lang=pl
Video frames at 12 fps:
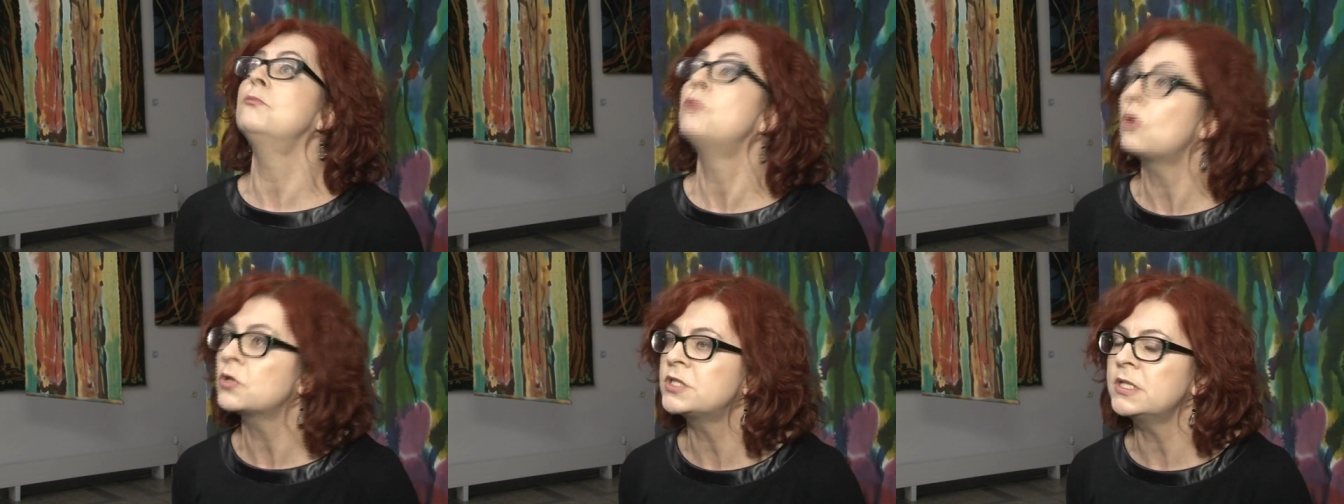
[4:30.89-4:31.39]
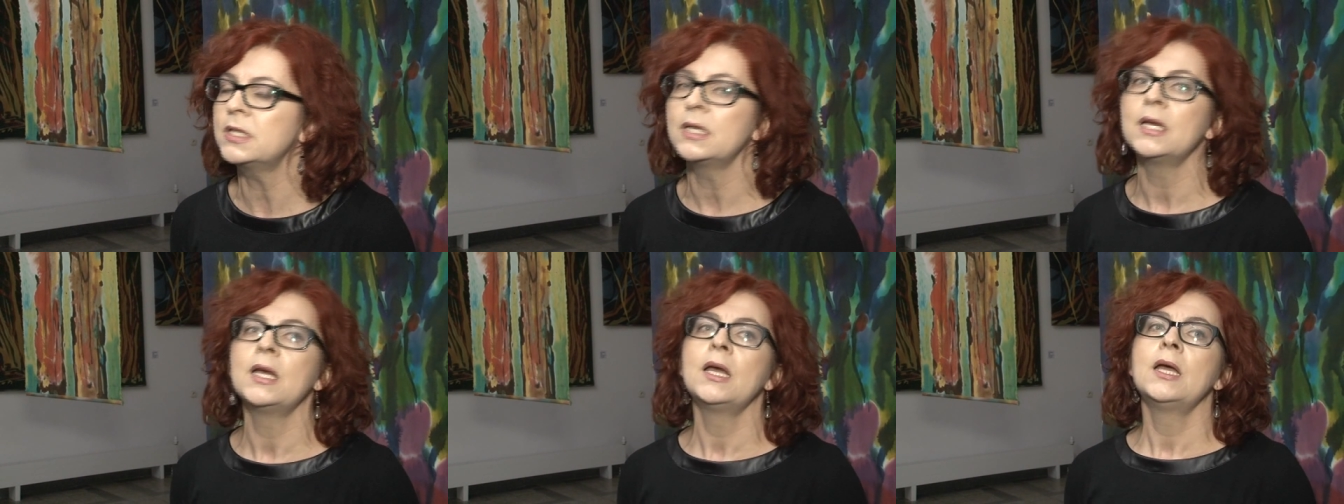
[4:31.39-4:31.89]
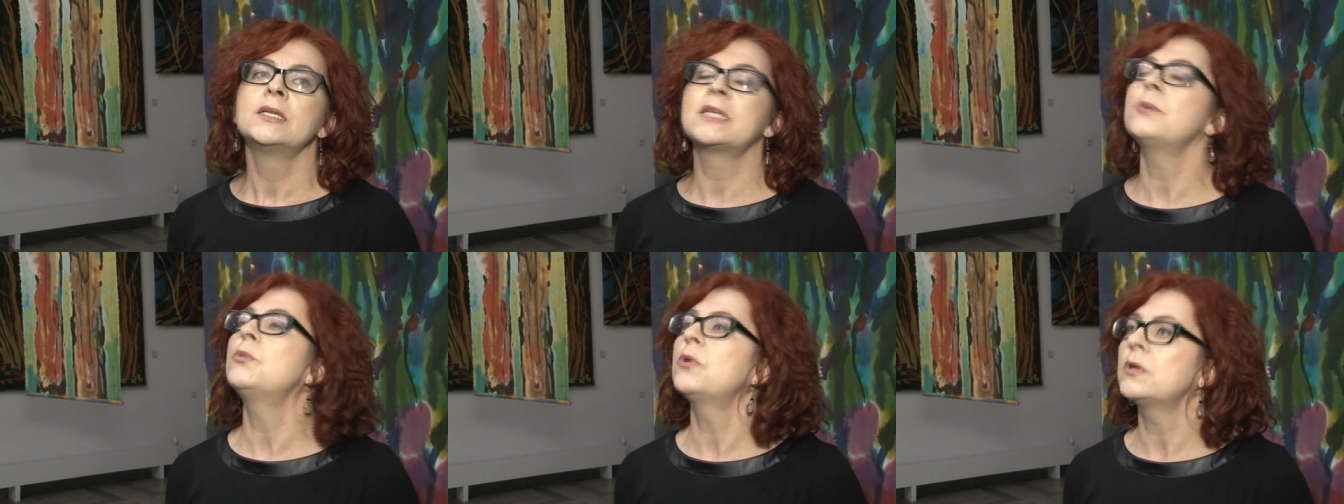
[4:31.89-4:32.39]
młodzi
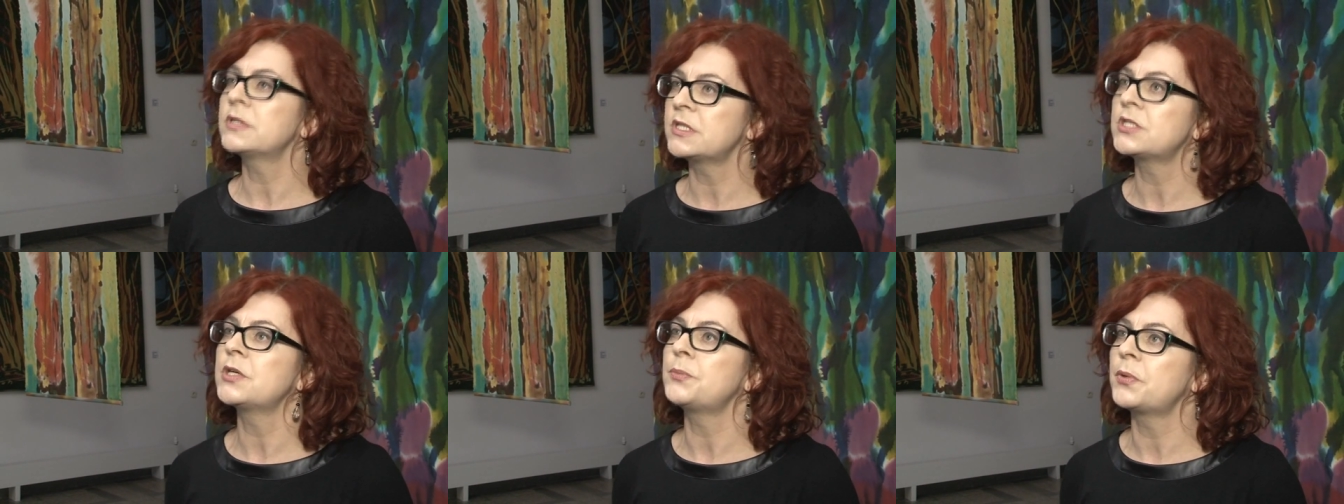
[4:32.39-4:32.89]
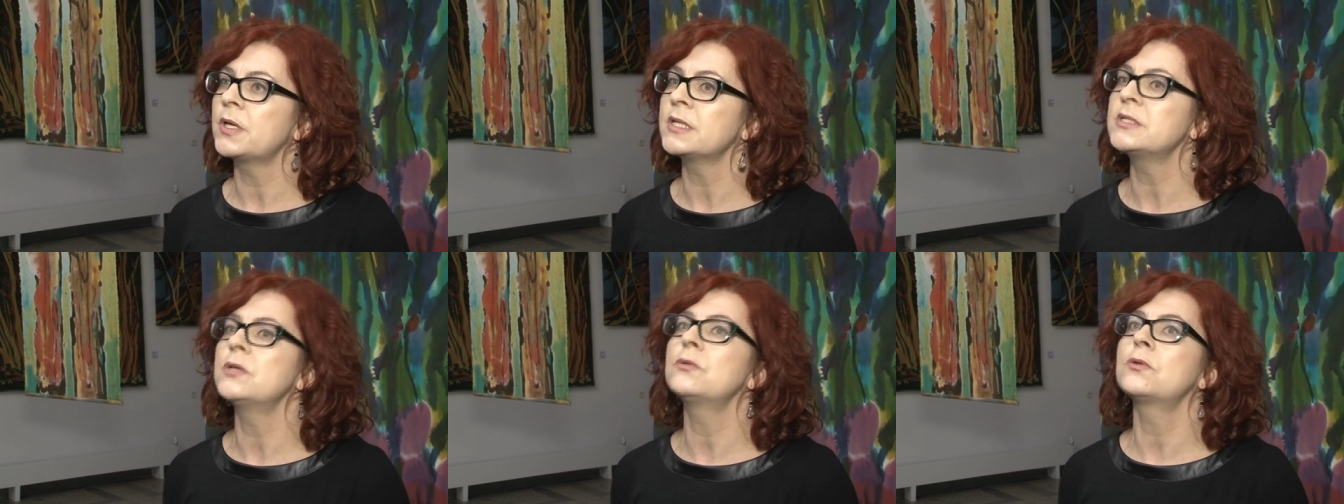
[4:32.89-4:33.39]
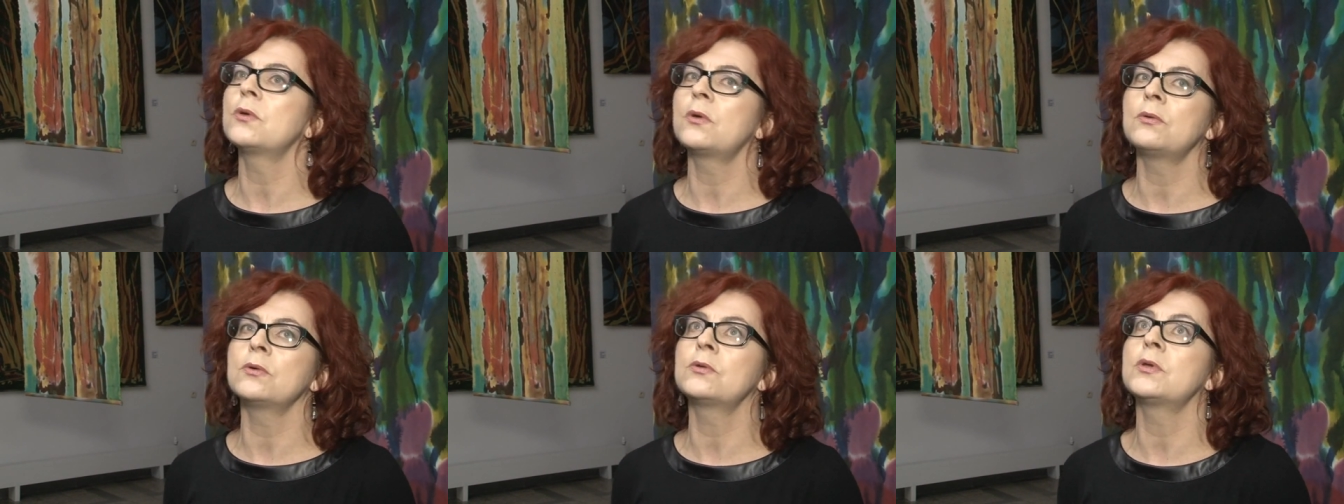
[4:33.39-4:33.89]
zajmujący się poezją,
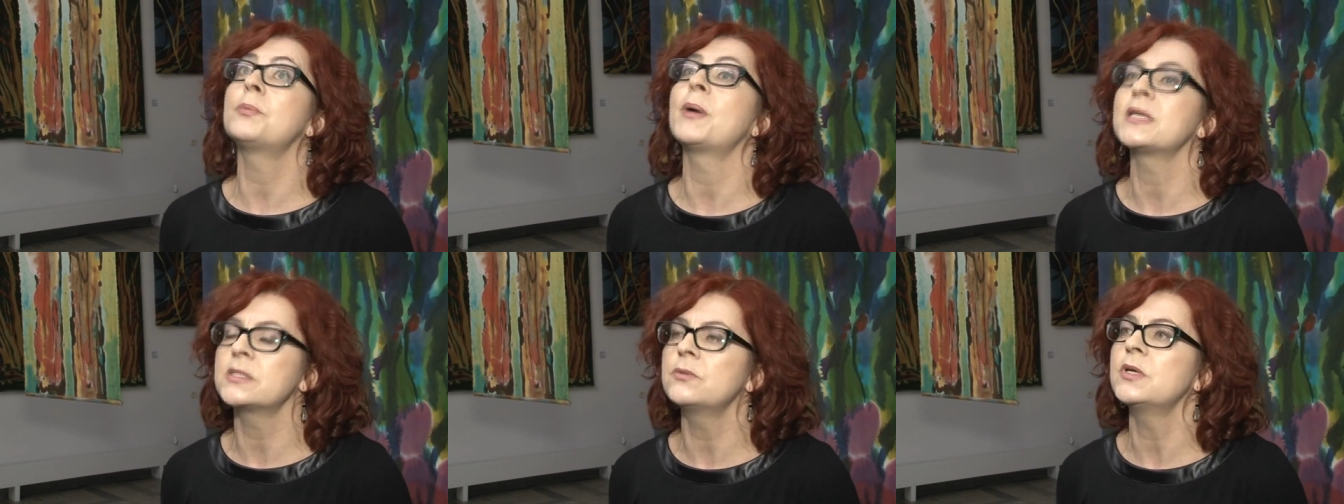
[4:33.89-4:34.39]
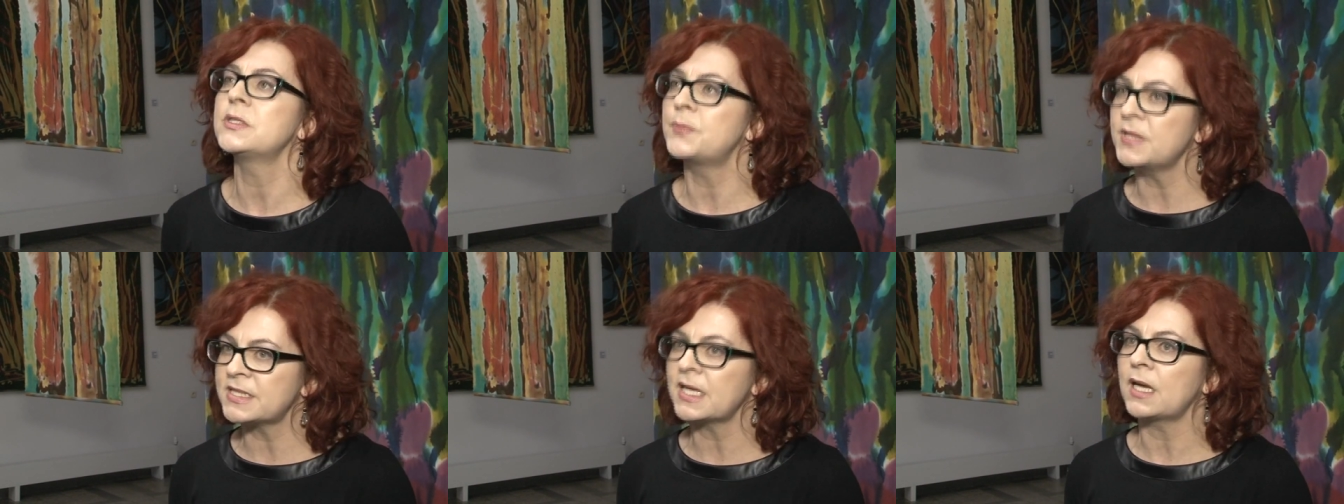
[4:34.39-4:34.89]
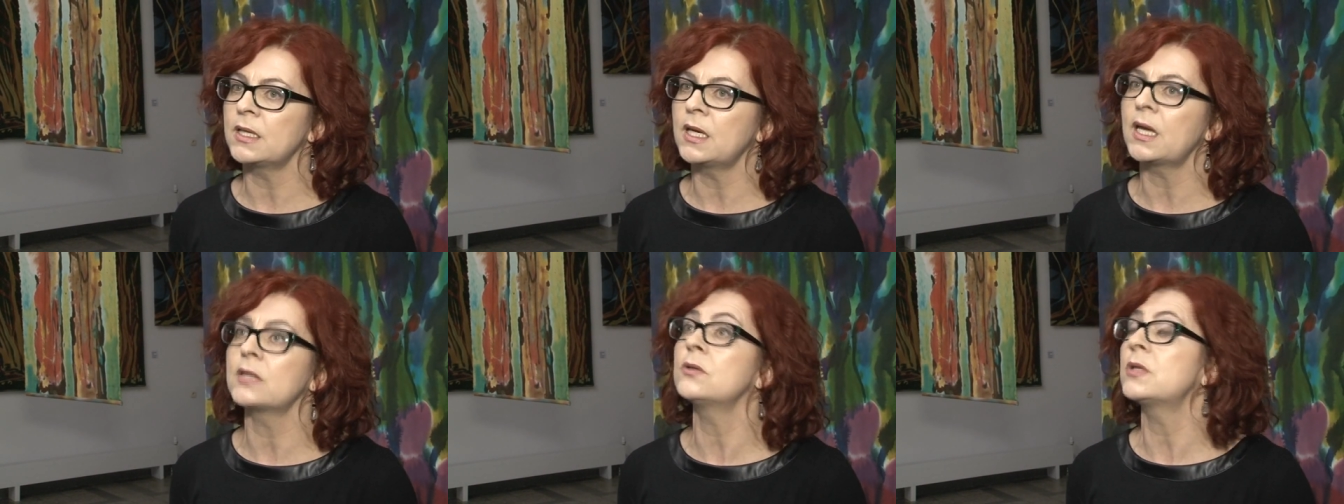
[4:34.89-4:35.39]
którą, których pasją jest
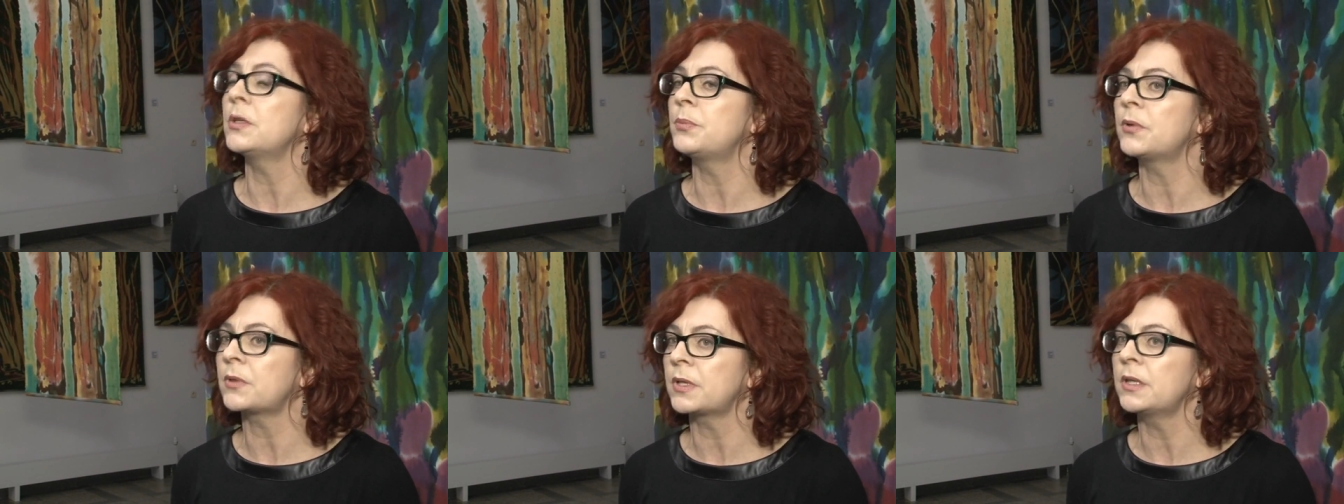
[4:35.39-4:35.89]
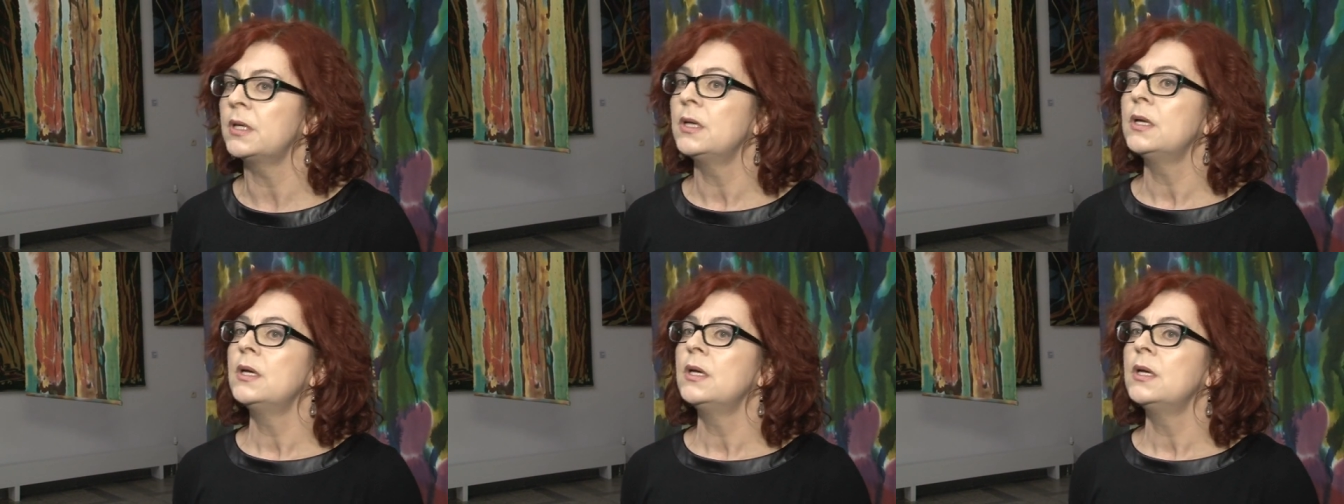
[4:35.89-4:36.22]
pisanie, a do tej pory